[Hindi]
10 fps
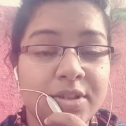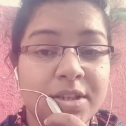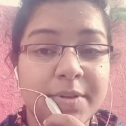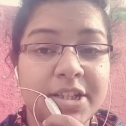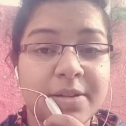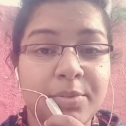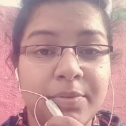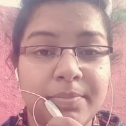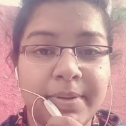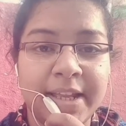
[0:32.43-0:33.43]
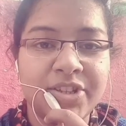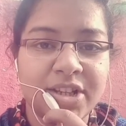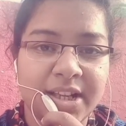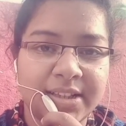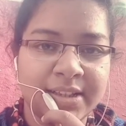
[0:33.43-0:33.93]
उस समय जब वो प्लेन
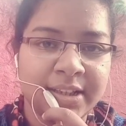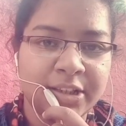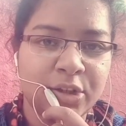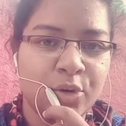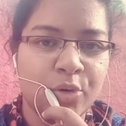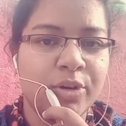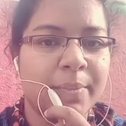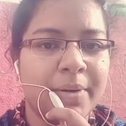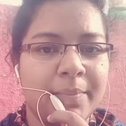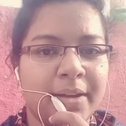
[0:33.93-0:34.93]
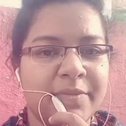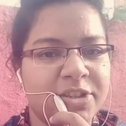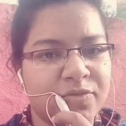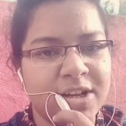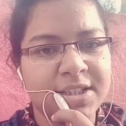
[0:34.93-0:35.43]
चलाते थे तो लोगों के मन में एक
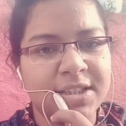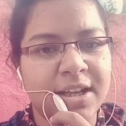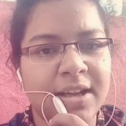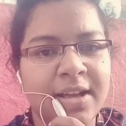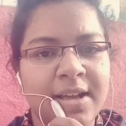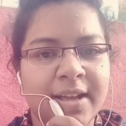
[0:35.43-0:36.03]
विश्वास था